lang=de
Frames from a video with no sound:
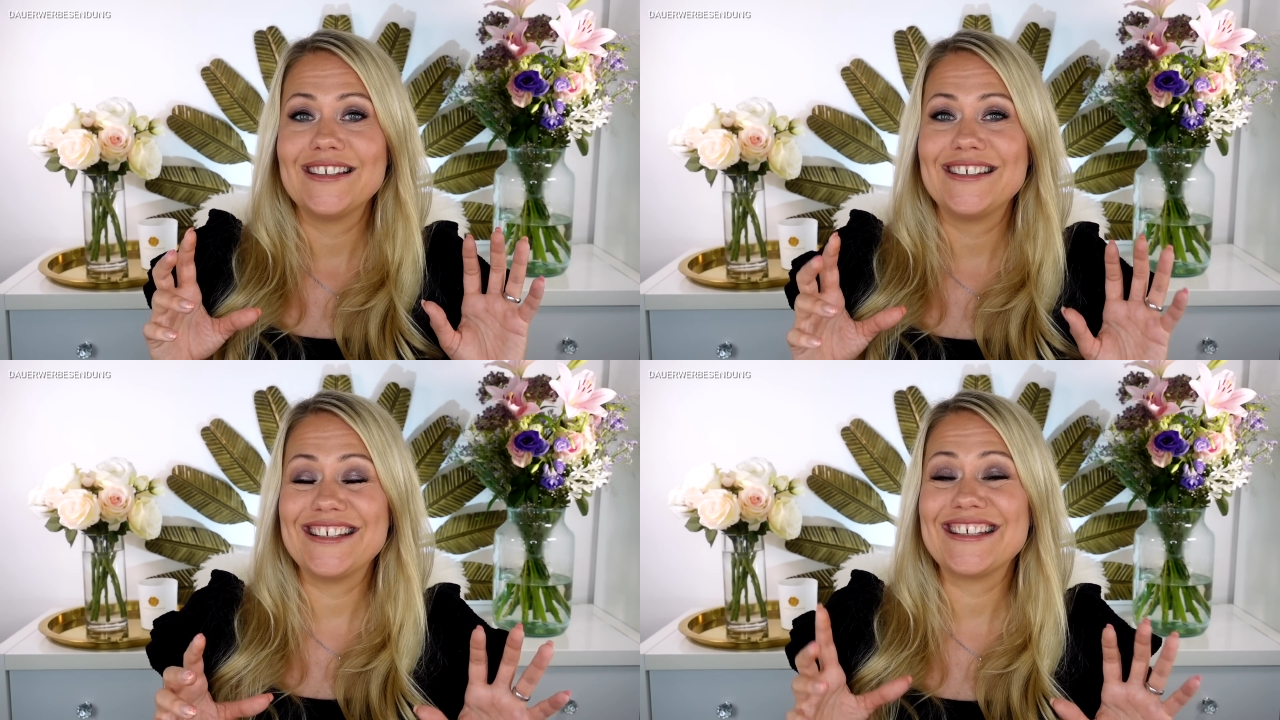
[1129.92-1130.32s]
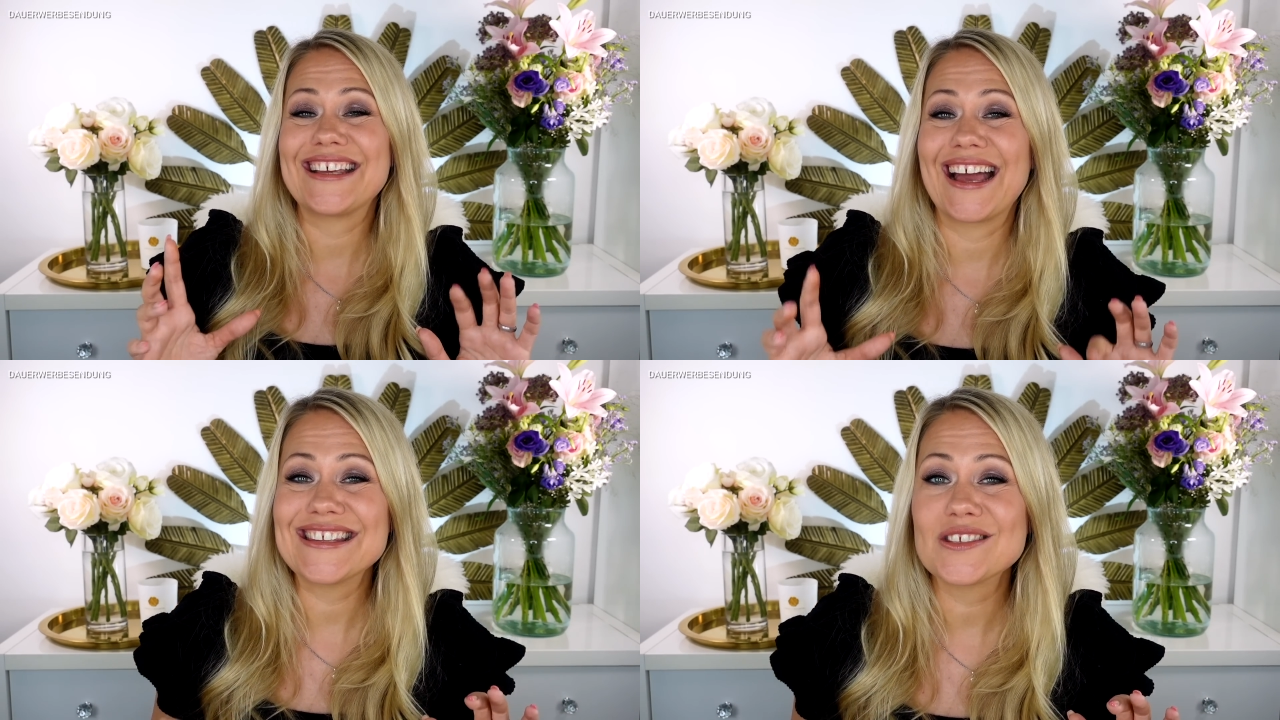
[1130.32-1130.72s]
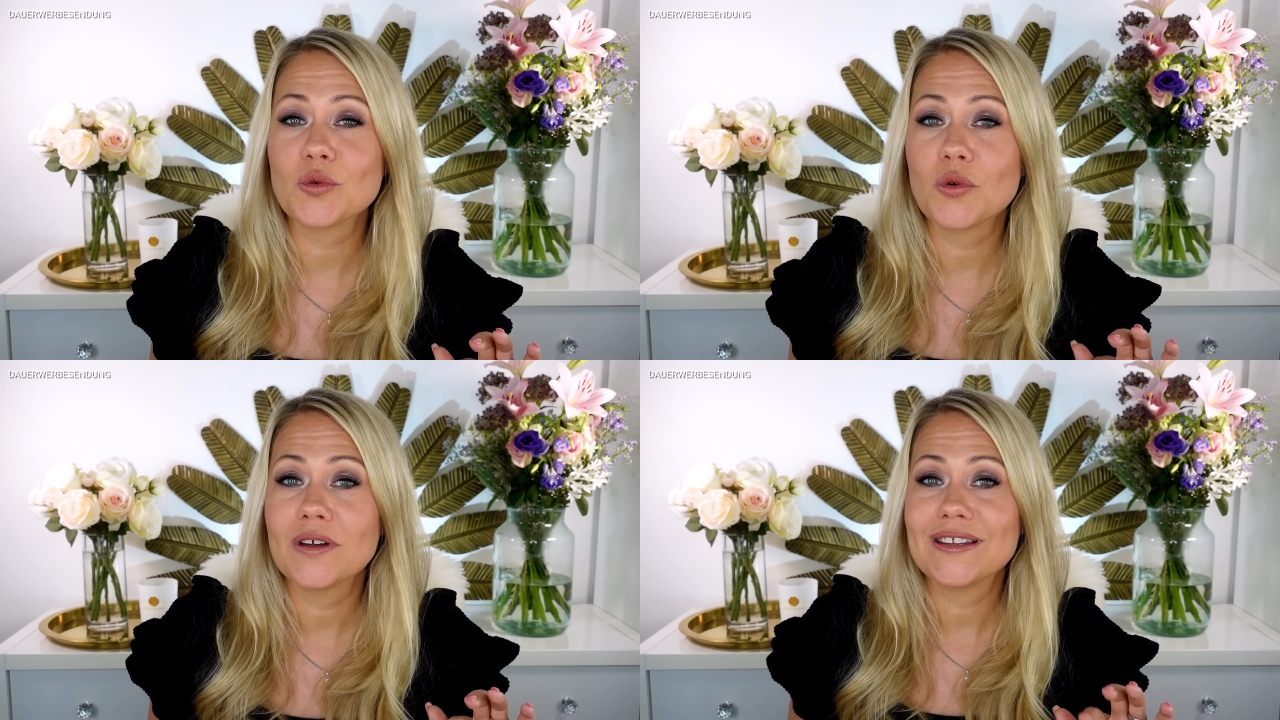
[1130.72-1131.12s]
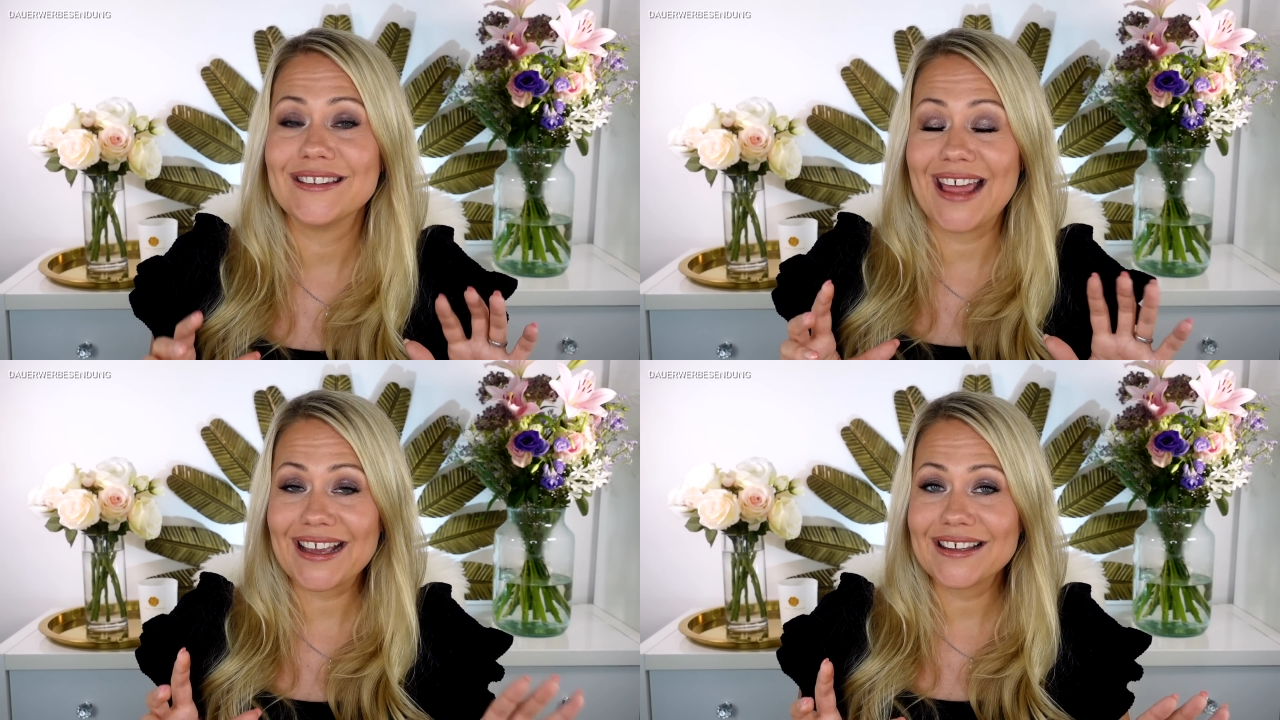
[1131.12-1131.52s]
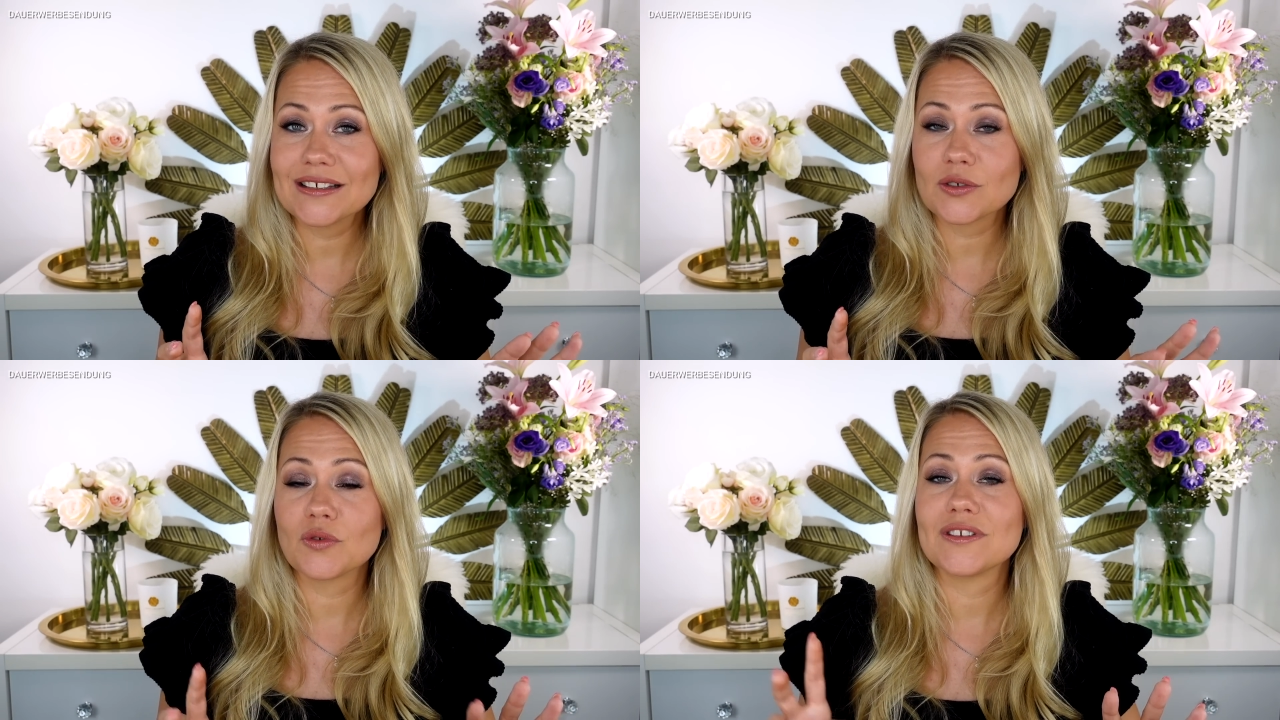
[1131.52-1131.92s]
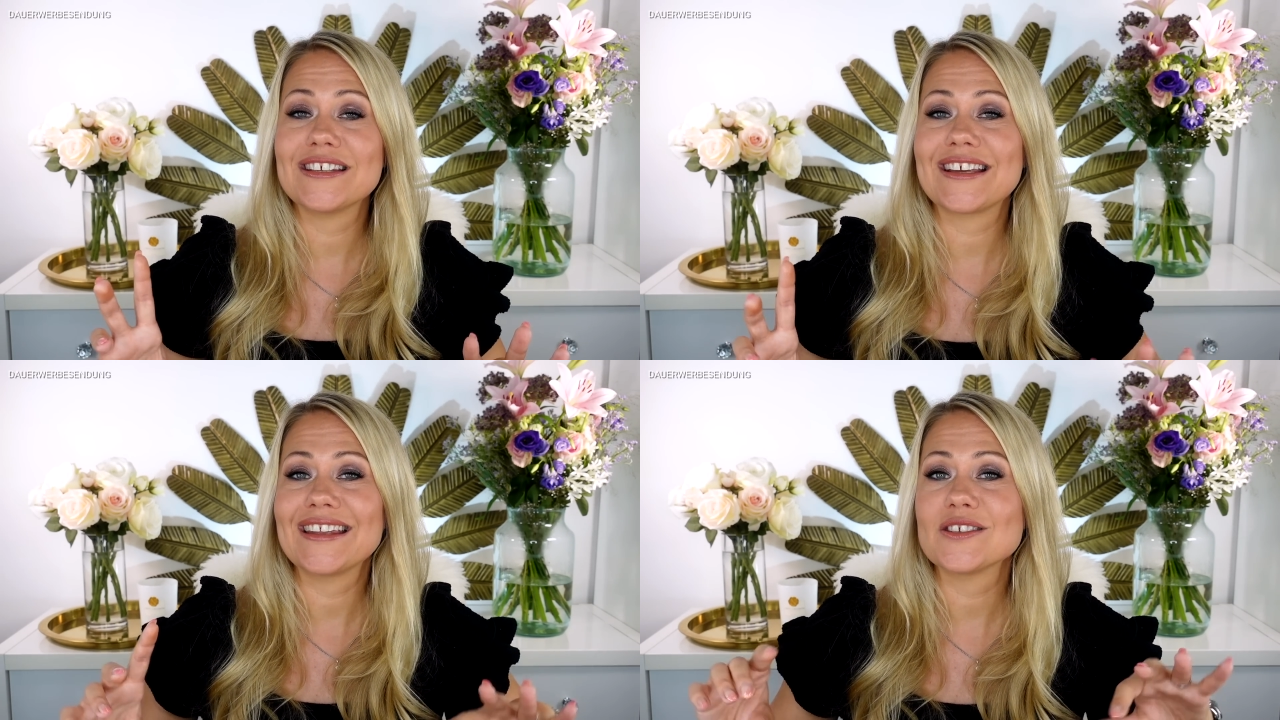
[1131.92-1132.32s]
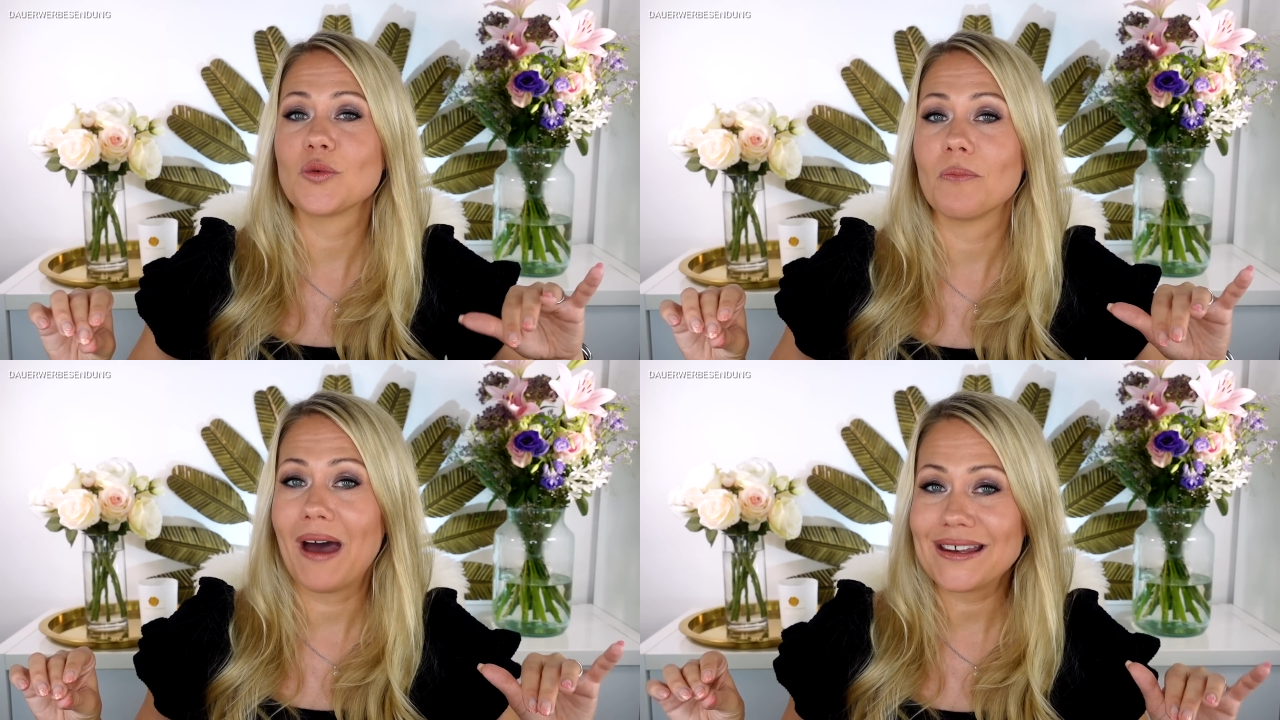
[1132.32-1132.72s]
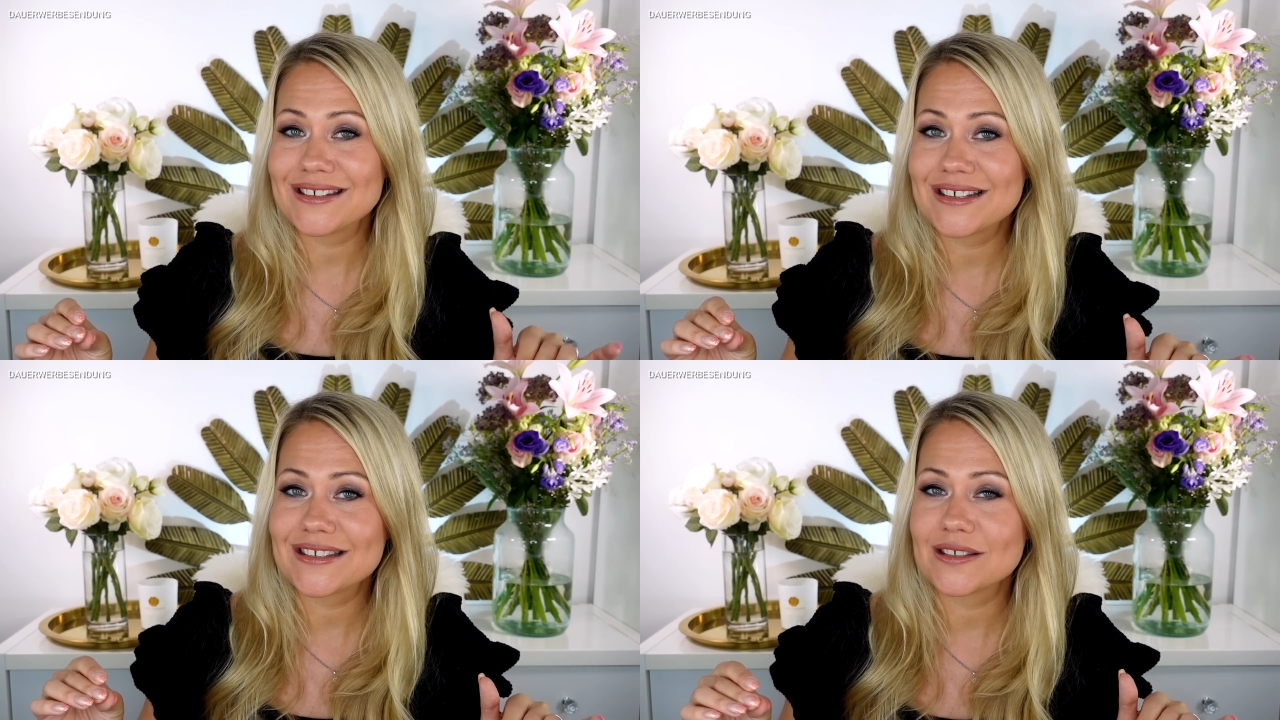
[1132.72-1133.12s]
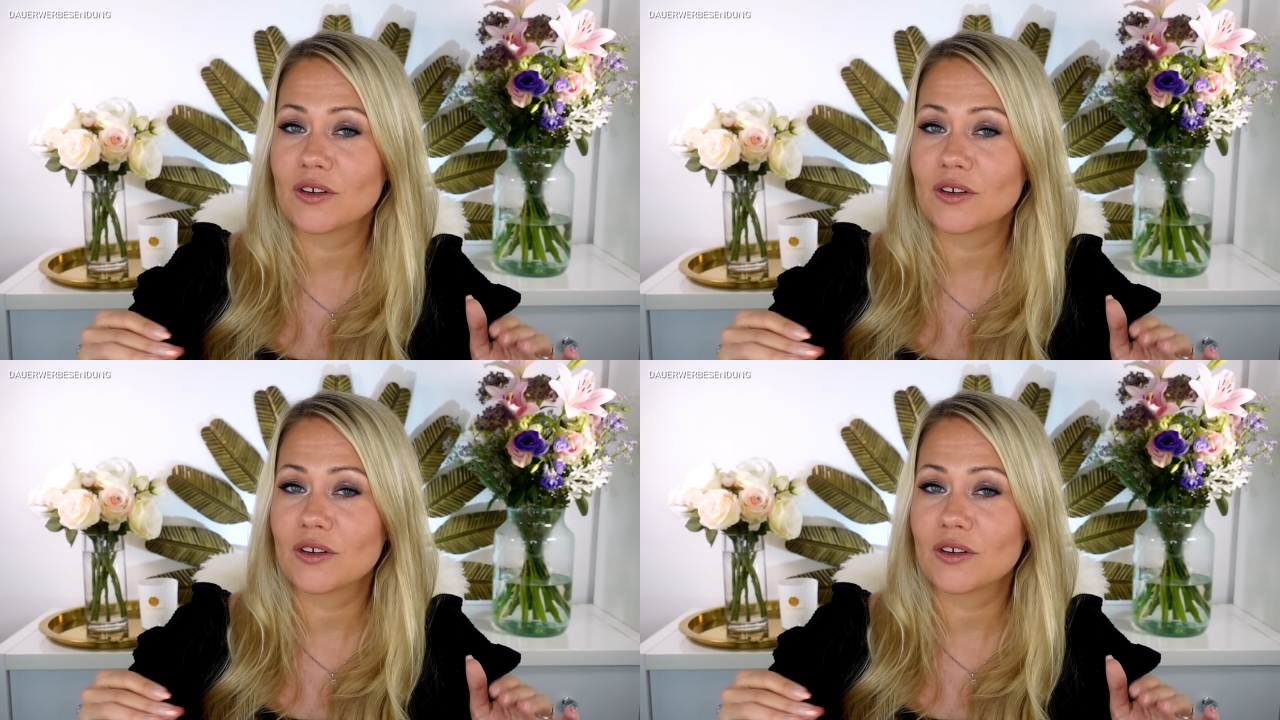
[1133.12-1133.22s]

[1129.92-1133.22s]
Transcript: die nicht ganz so deckend und nicht ganz so matt ist,